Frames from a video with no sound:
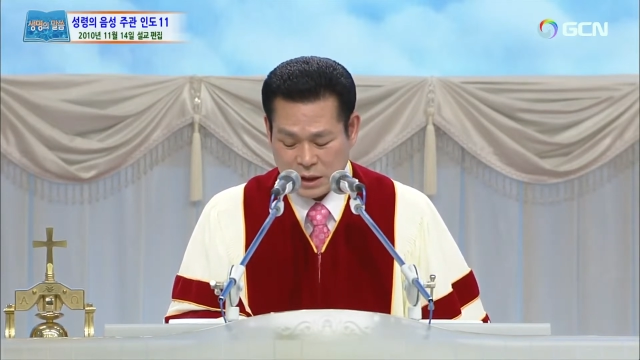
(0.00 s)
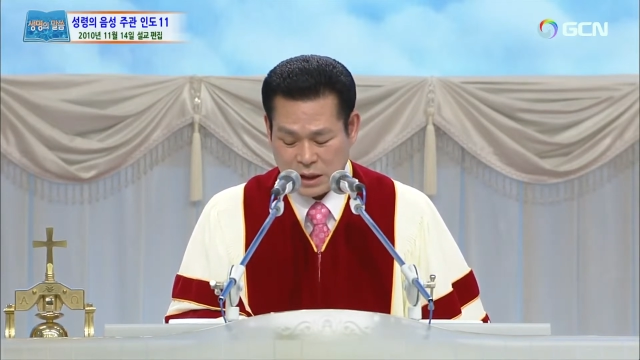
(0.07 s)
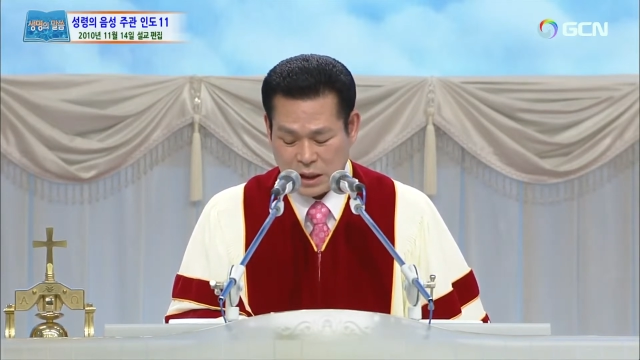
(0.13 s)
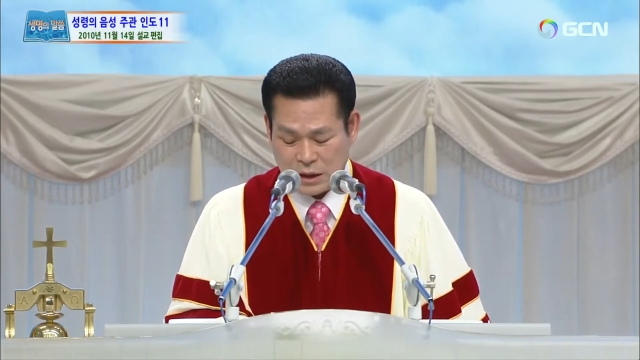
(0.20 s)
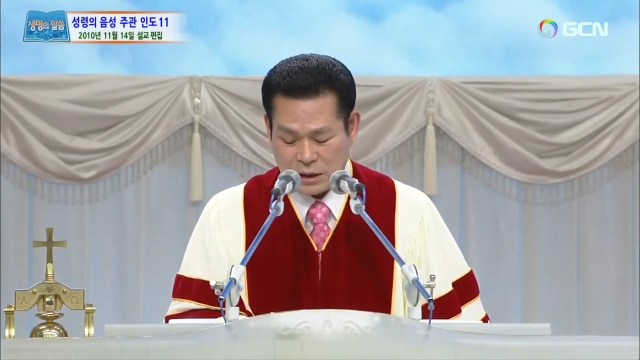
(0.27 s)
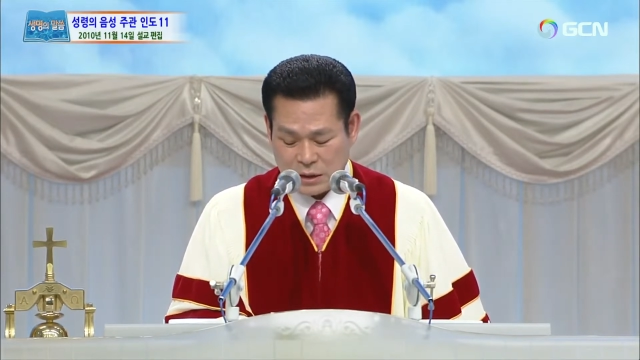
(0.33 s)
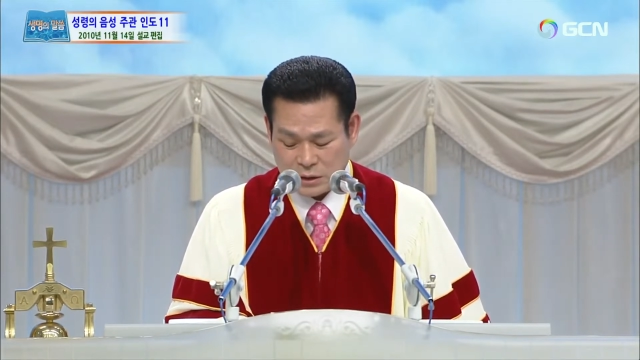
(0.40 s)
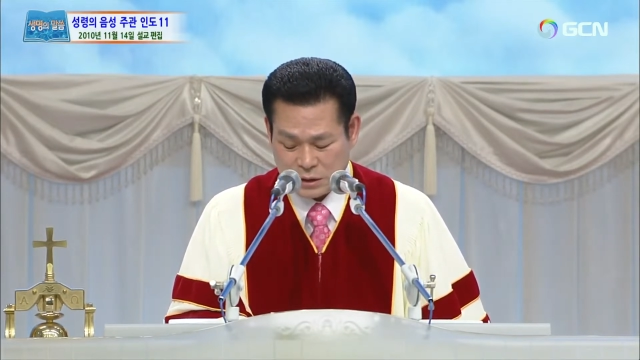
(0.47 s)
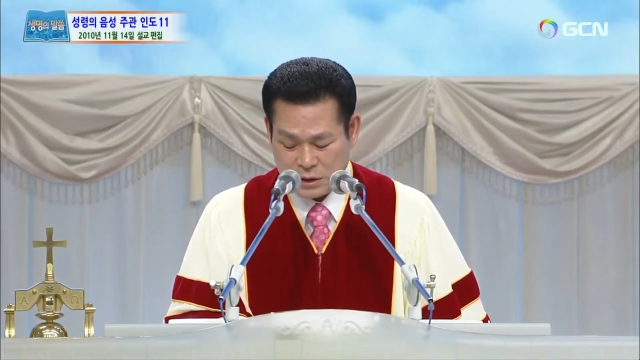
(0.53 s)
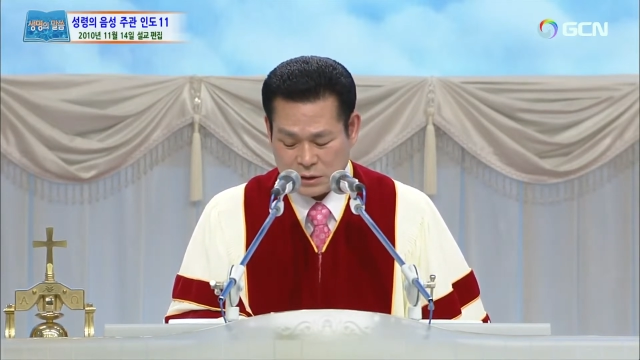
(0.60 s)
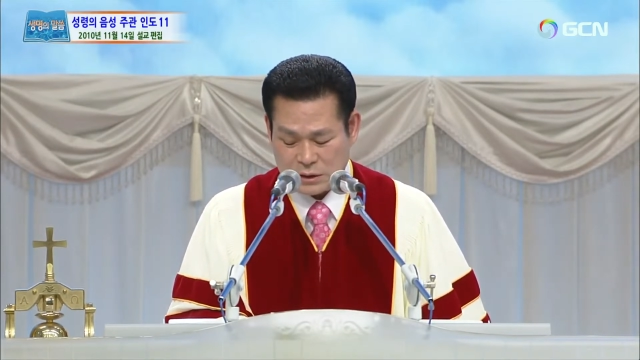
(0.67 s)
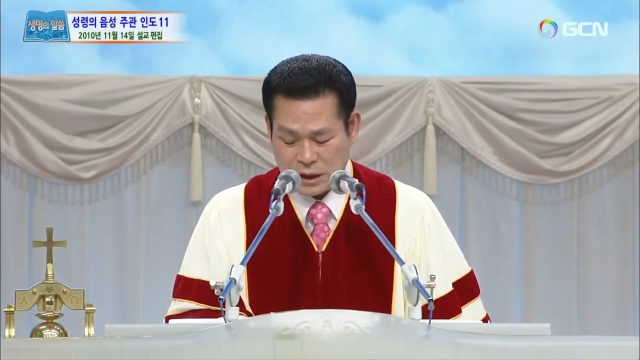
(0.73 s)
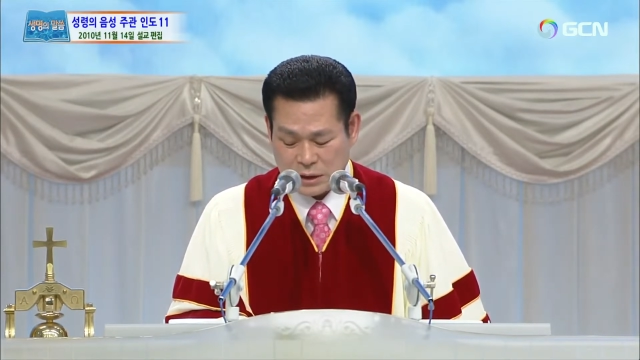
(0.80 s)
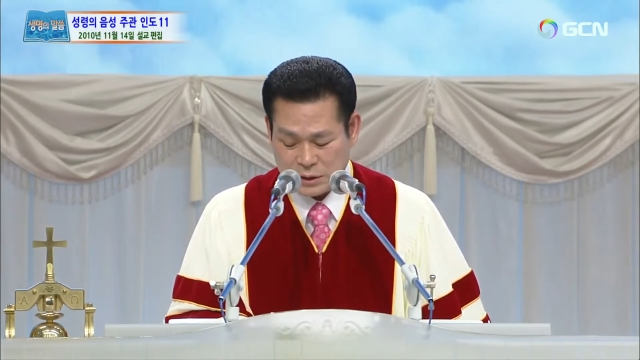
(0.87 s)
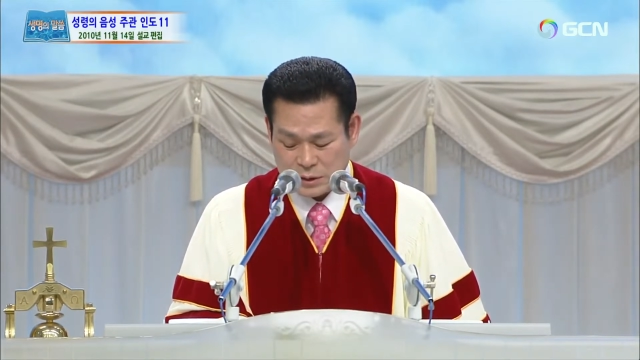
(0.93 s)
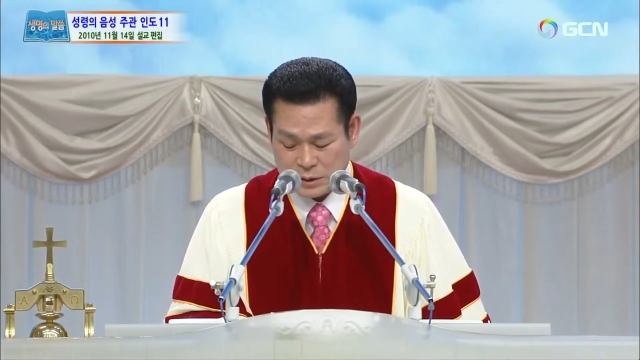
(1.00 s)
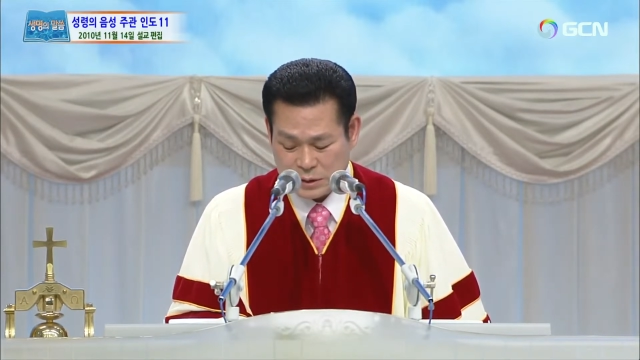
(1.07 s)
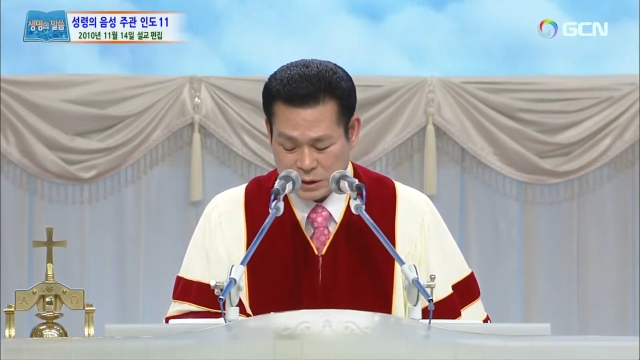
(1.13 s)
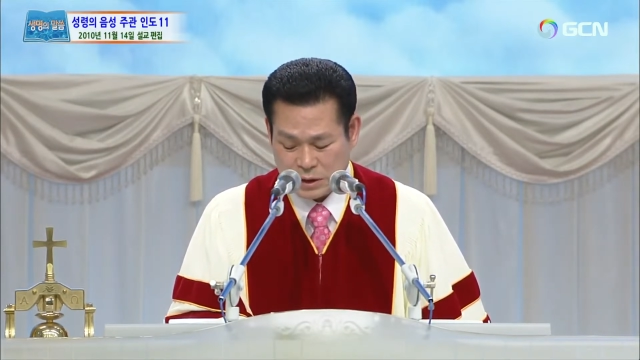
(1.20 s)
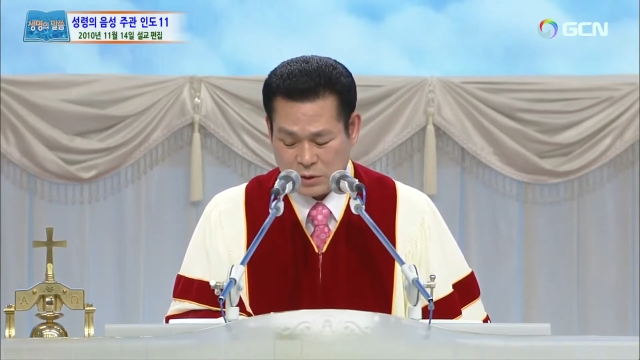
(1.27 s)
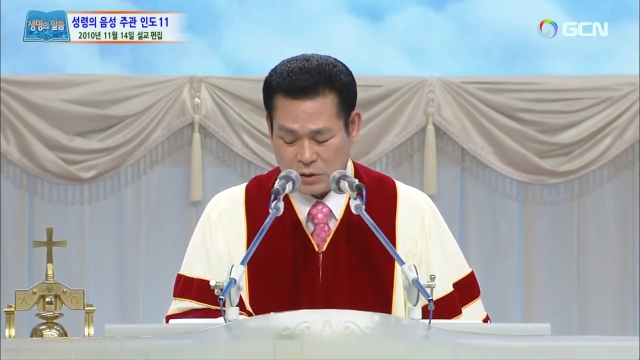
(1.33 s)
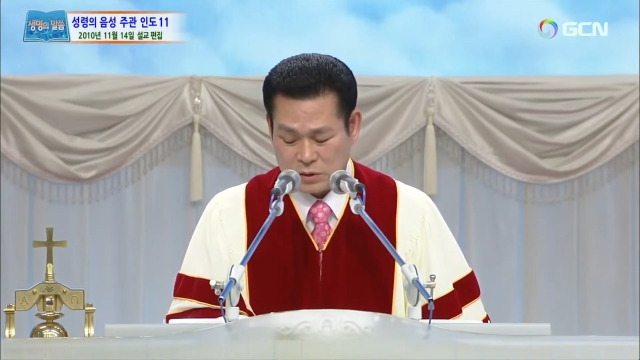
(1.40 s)
肉の思いを打ち
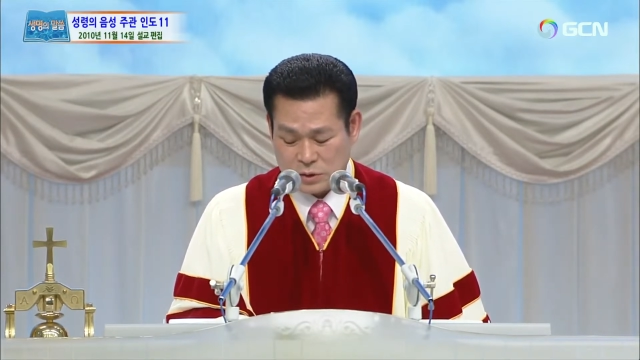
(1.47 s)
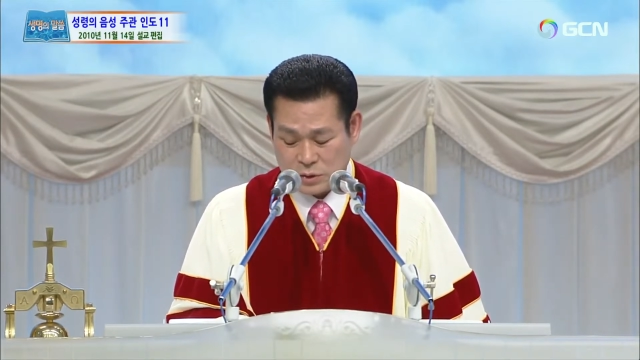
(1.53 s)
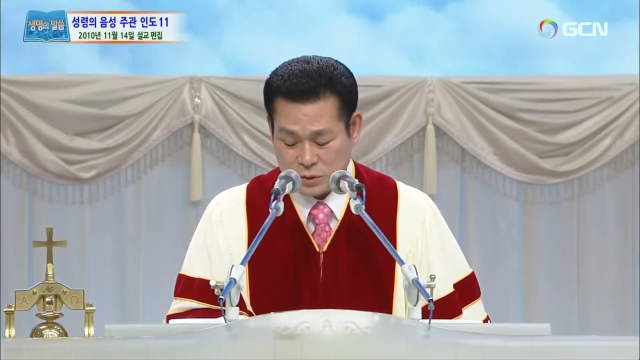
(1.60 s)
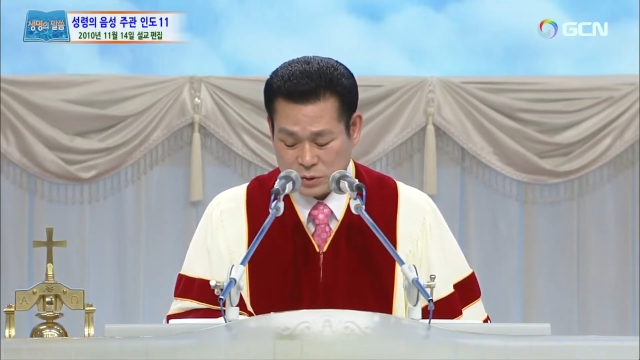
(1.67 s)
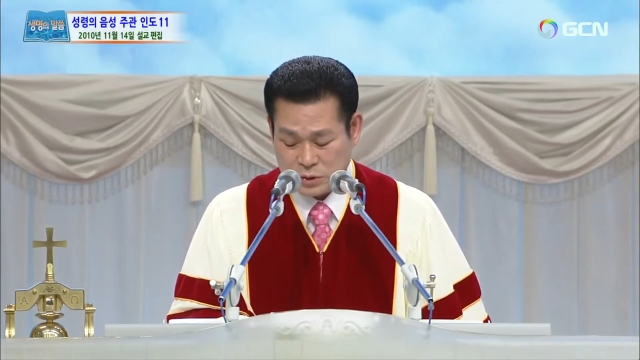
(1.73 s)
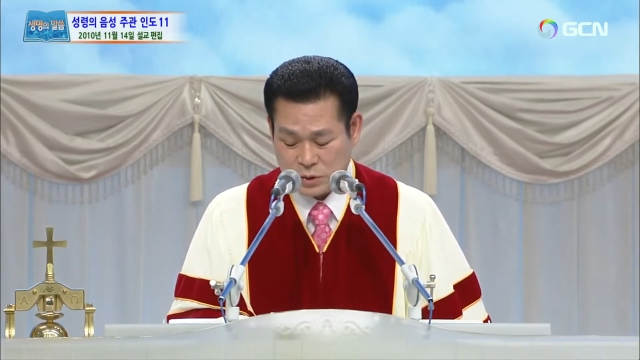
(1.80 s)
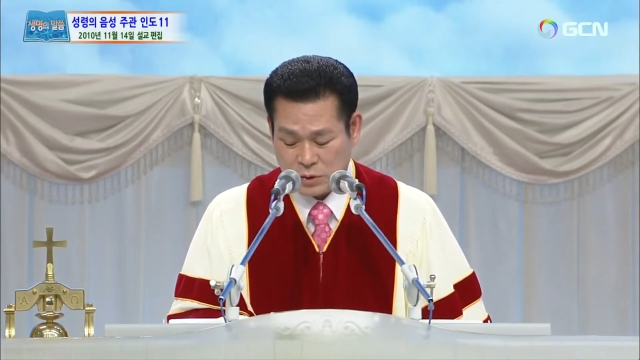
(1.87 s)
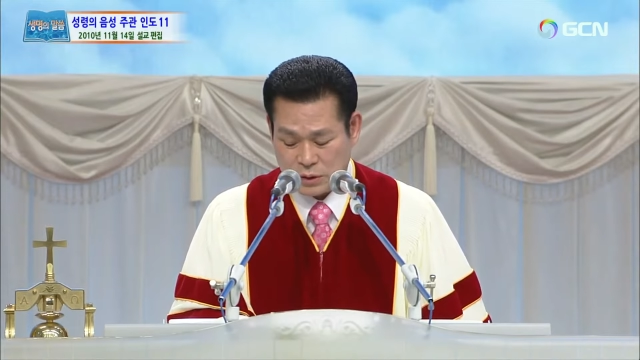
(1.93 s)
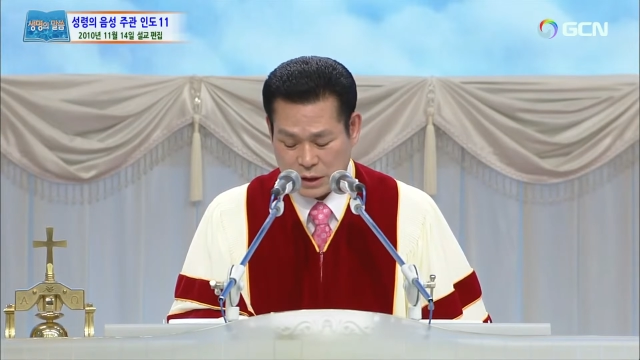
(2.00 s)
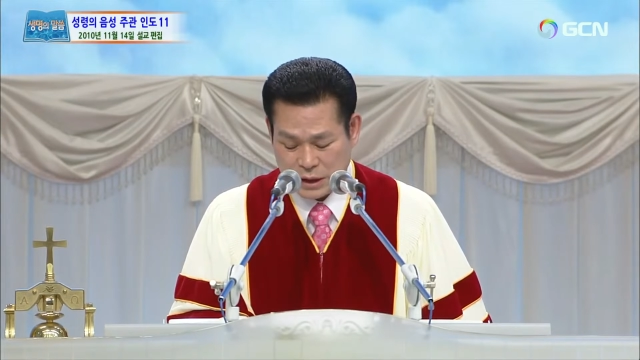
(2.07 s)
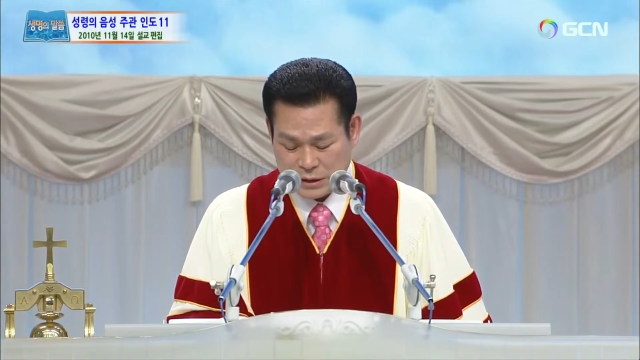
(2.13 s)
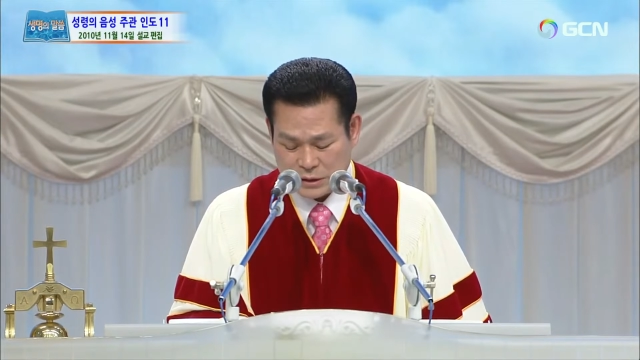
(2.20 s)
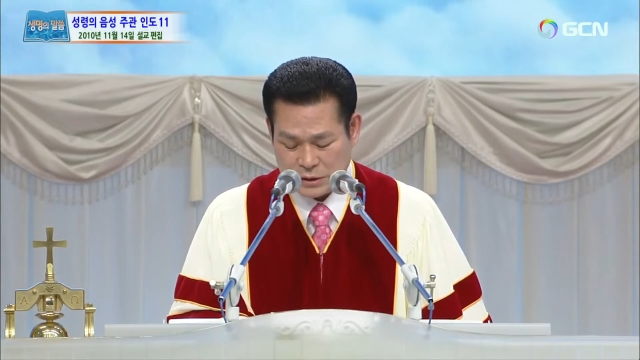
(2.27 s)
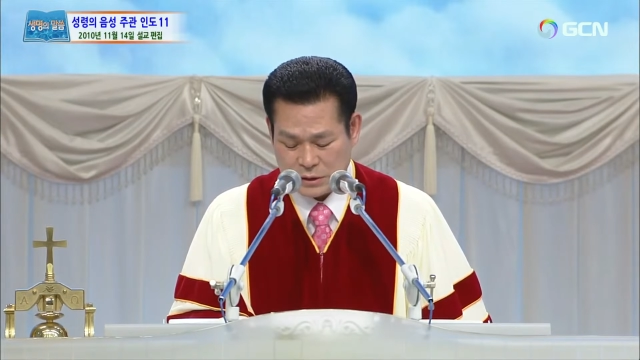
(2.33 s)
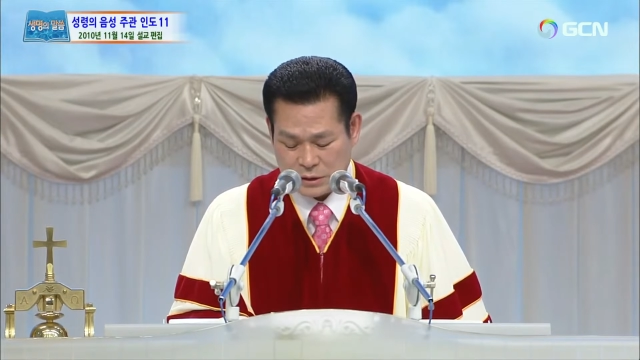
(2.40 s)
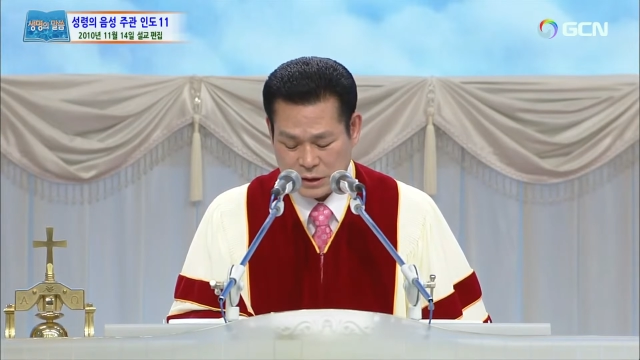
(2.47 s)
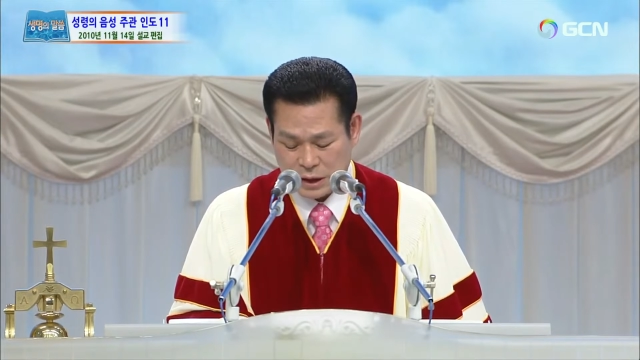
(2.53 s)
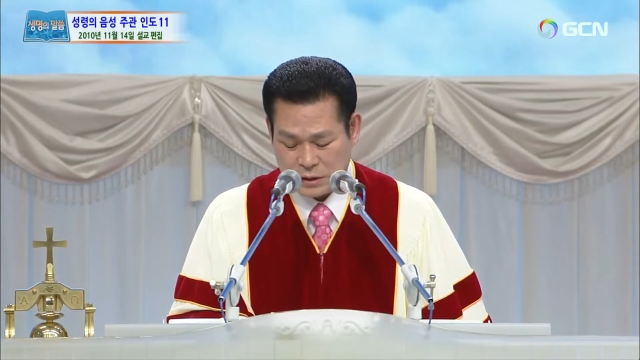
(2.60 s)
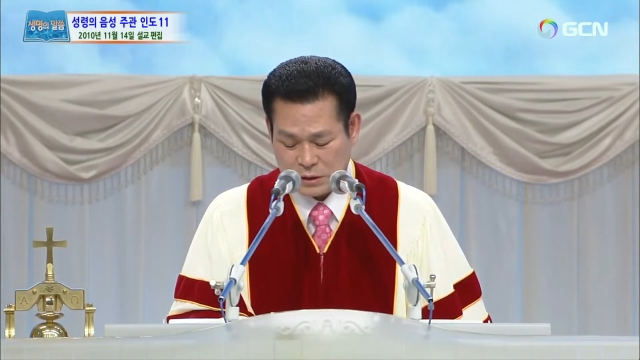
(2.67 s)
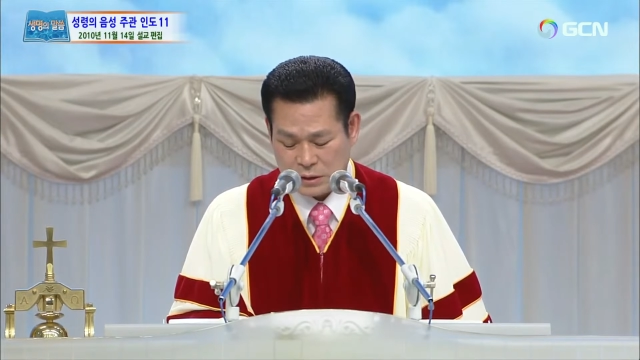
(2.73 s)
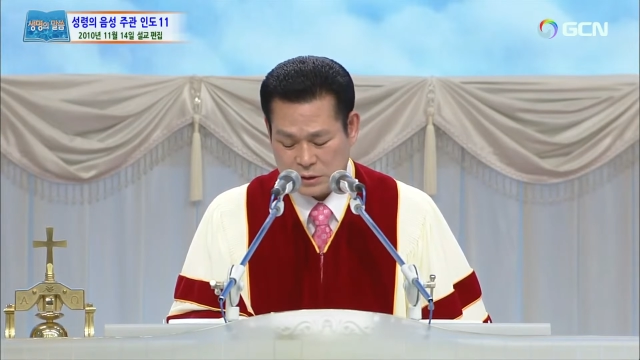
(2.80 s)
砕いて従った時